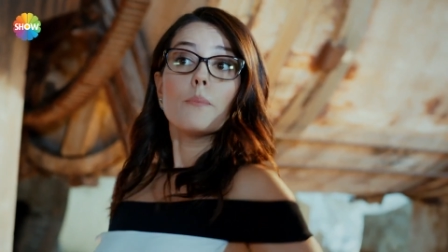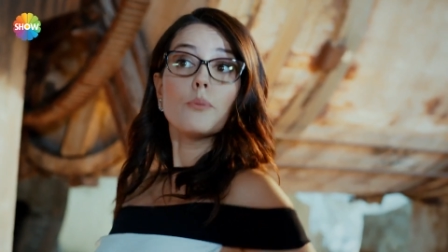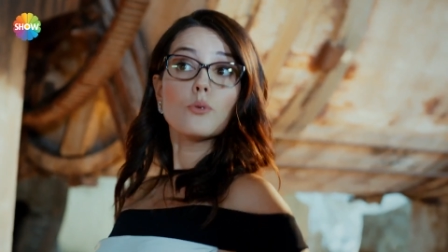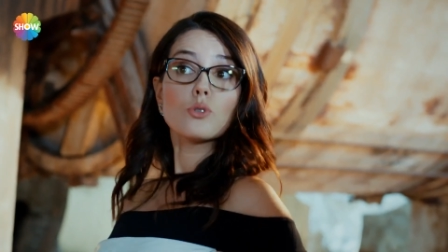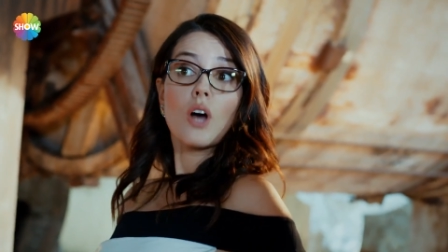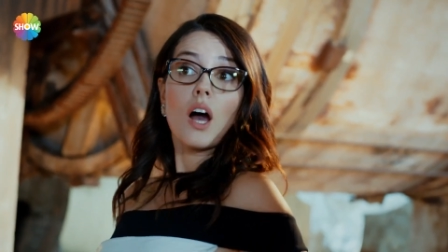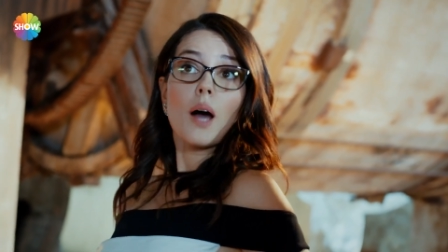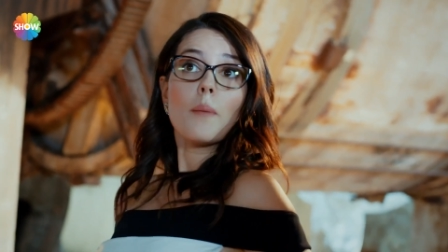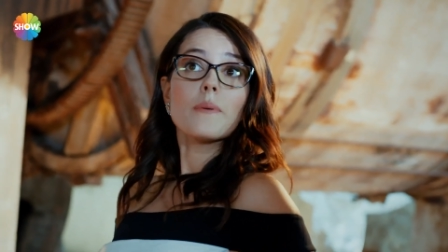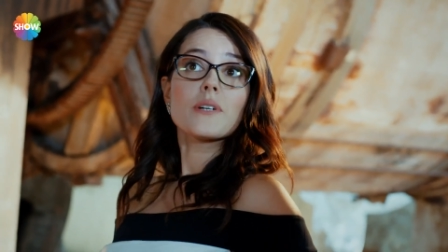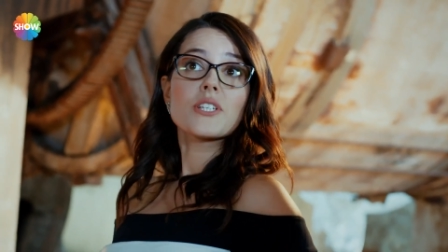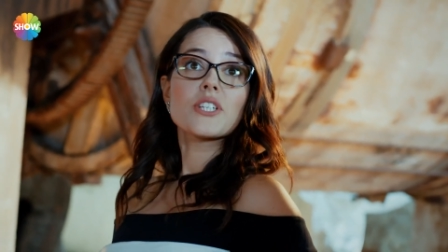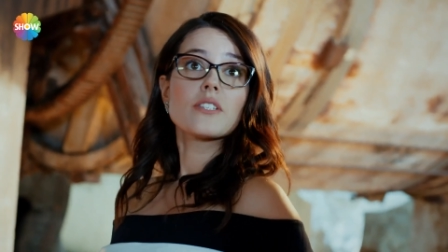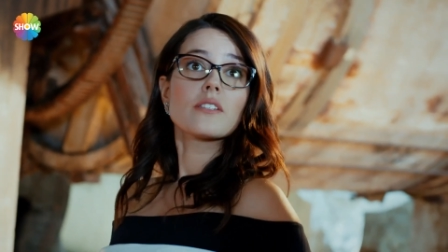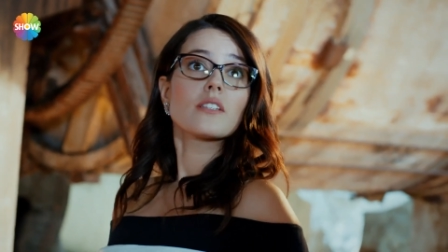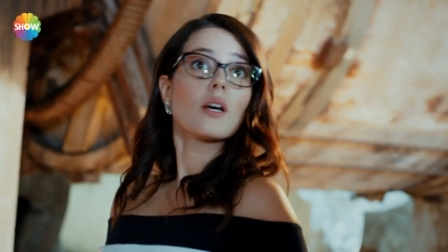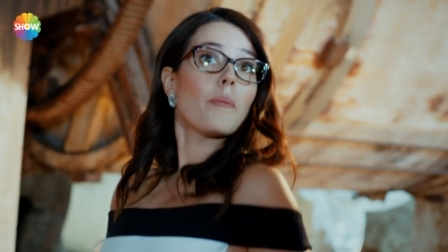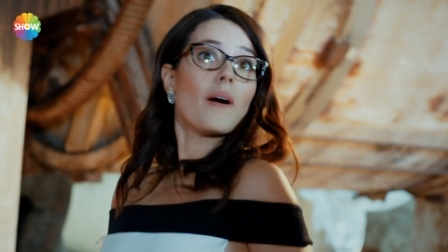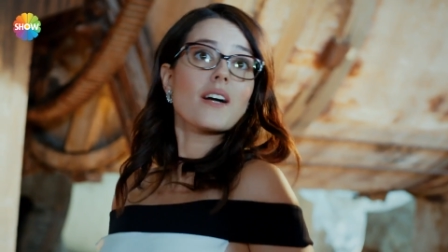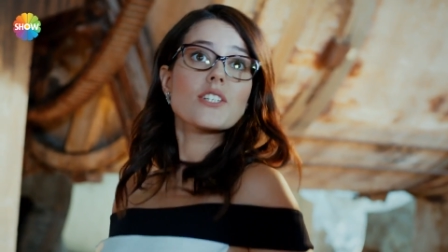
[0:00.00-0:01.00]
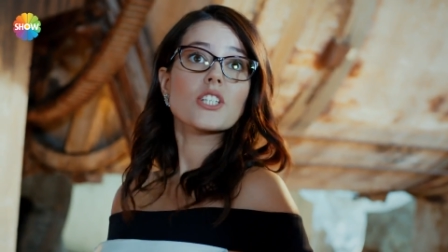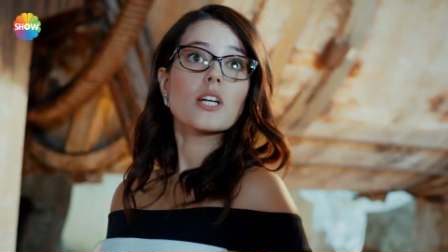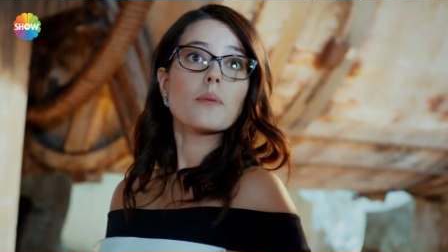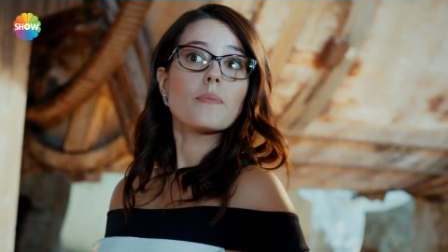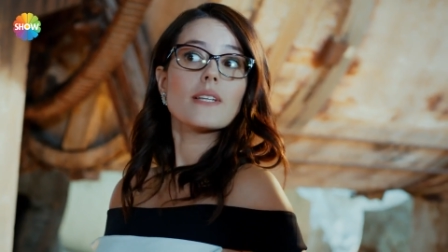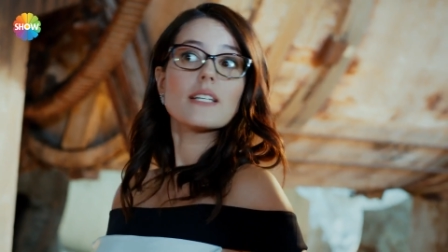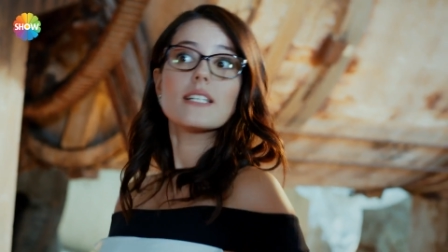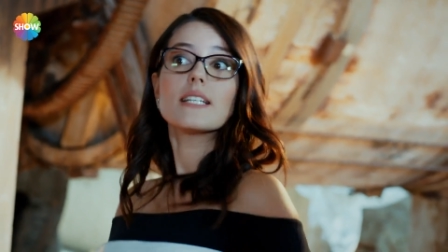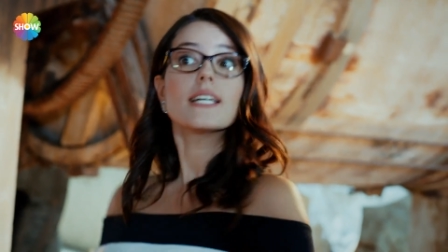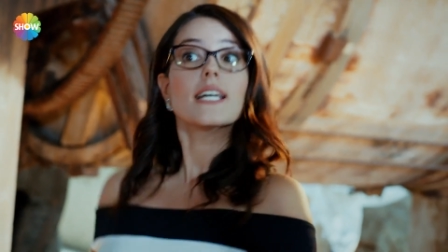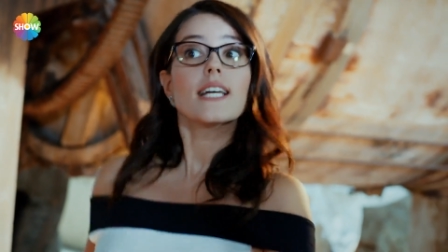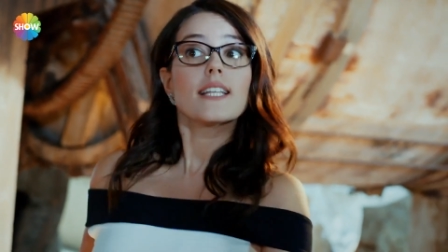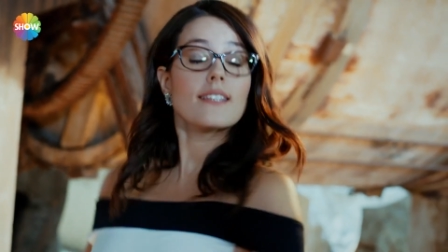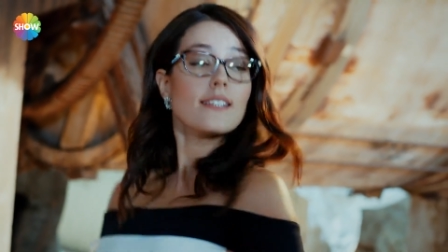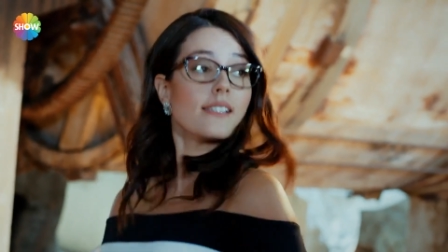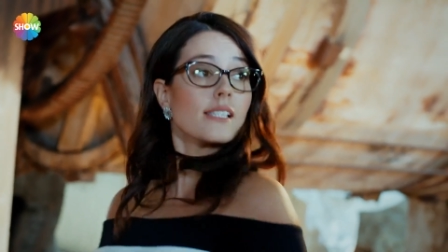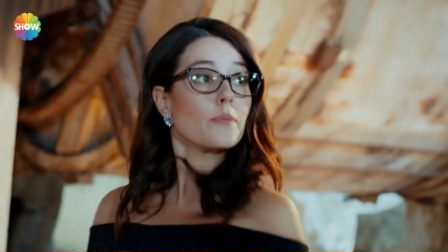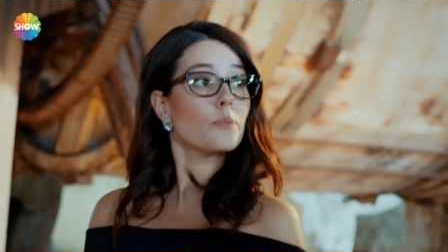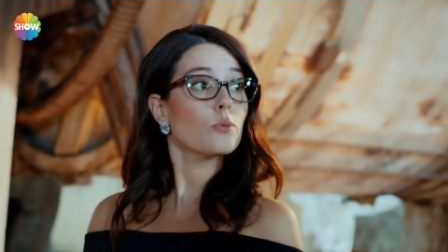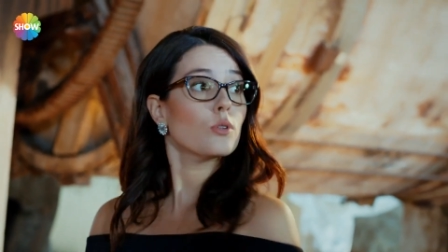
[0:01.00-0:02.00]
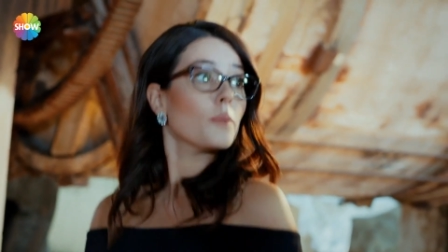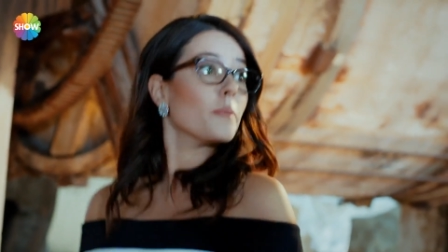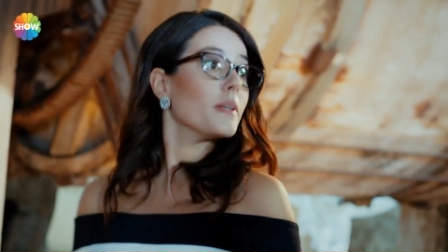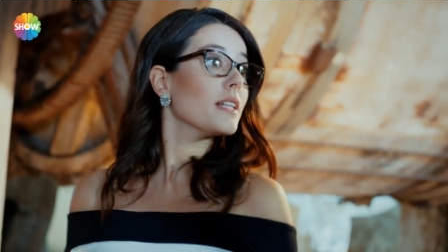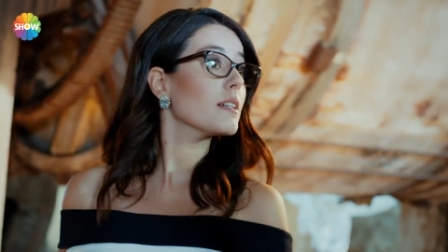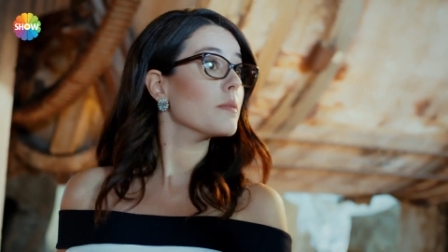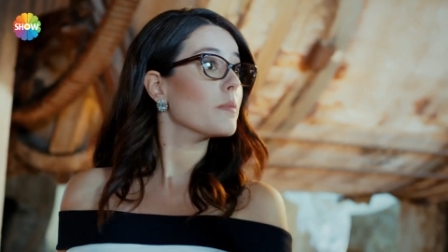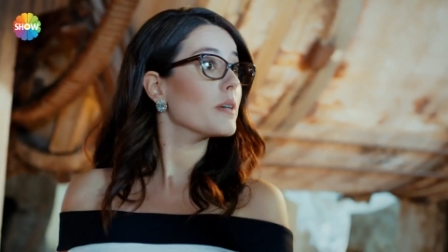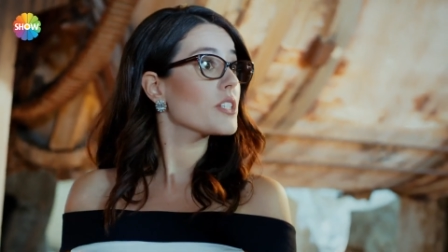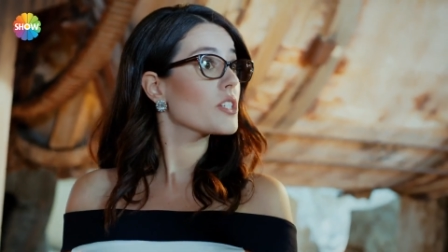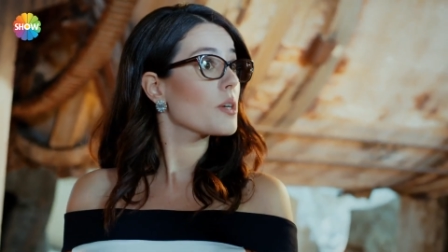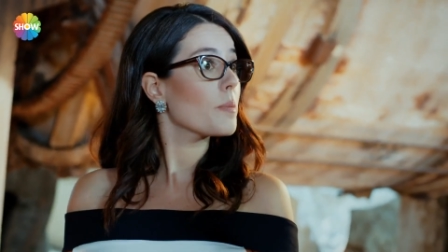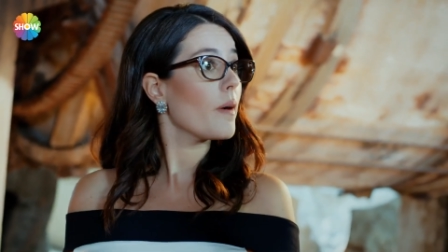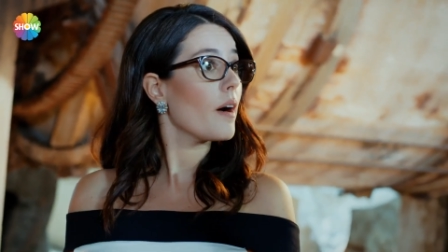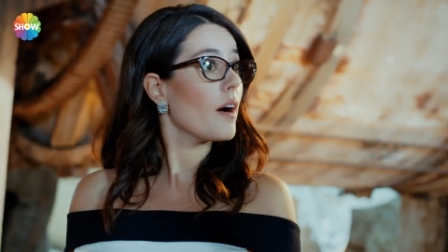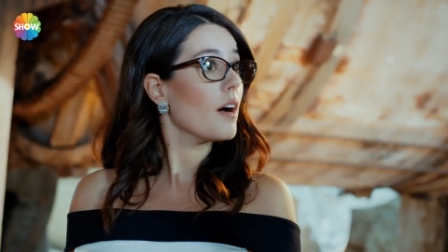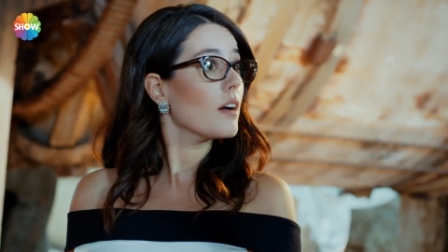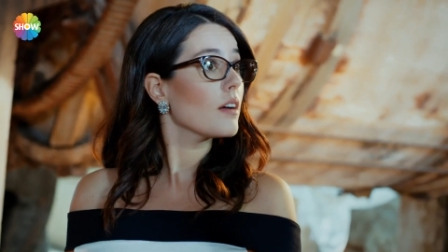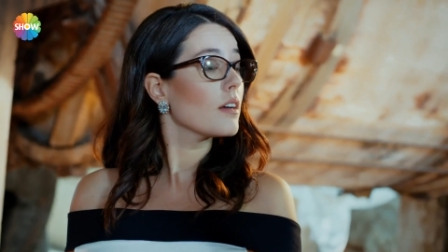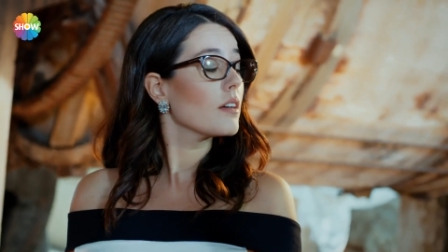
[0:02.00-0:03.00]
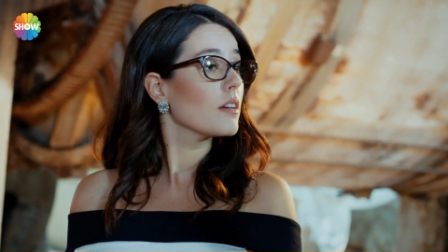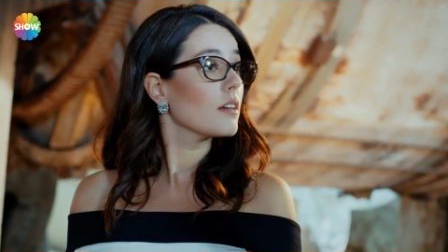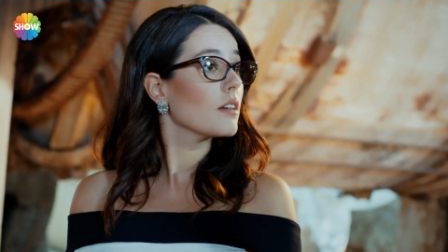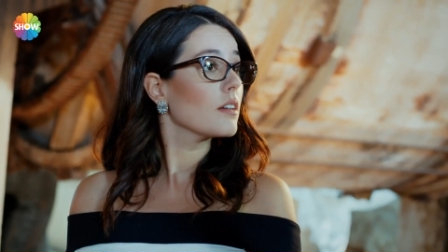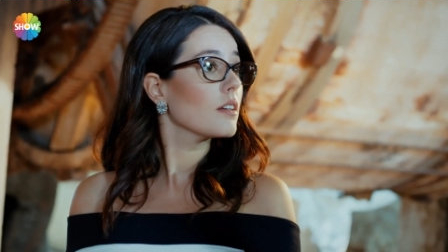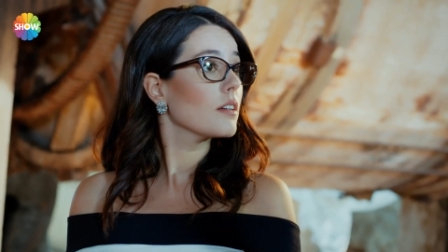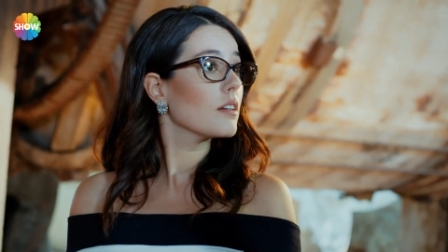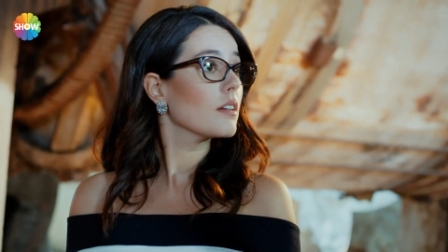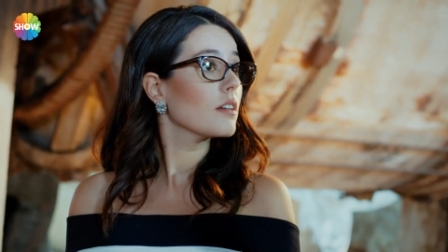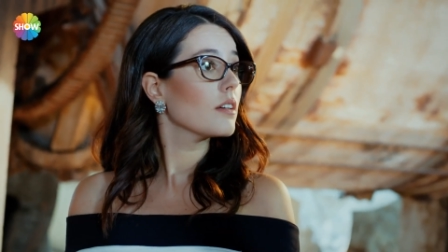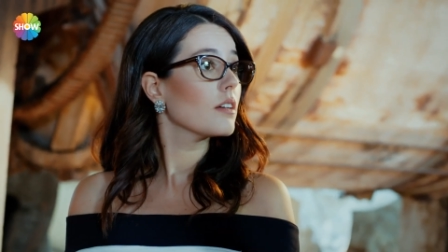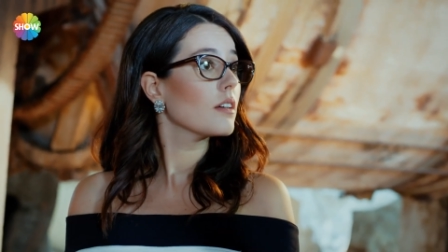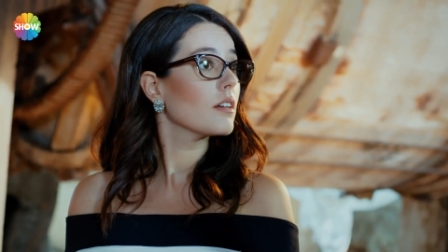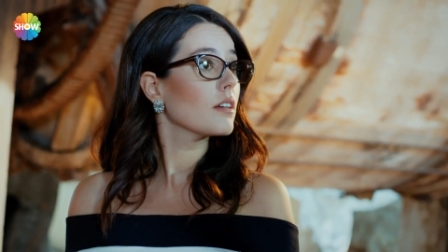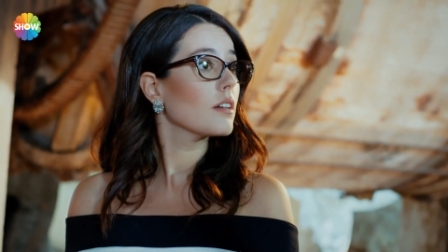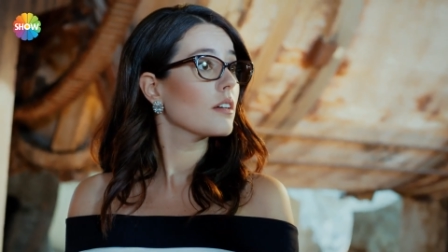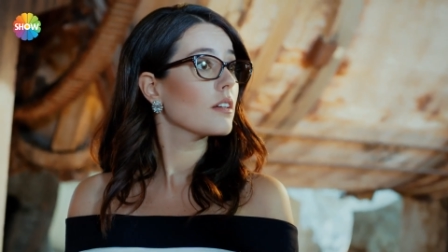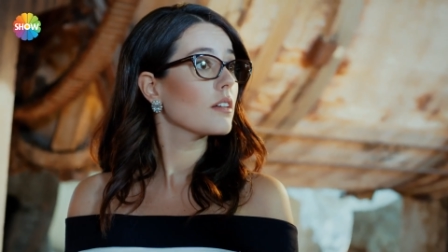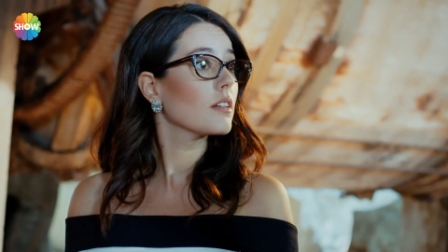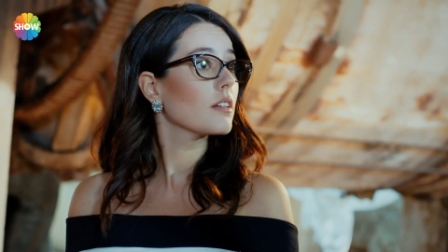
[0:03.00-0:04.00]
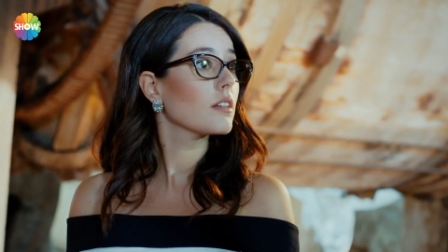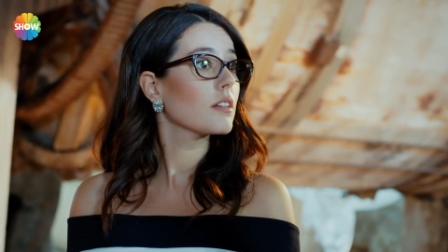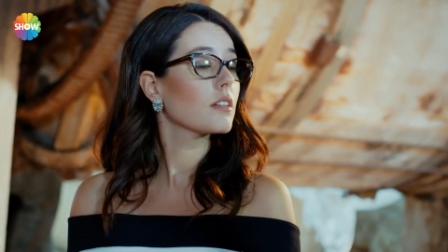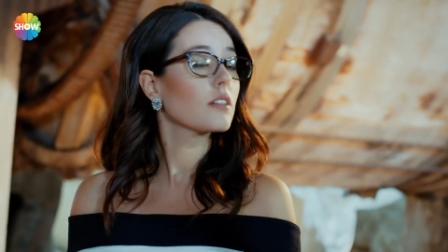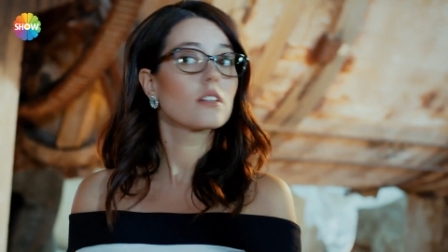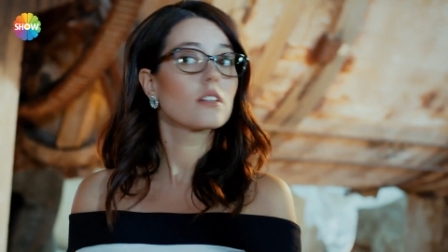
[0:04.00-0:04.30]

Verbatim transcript: Bu dağ başında başka birini nasıl bulabilirim acaba? Arkadaşlar,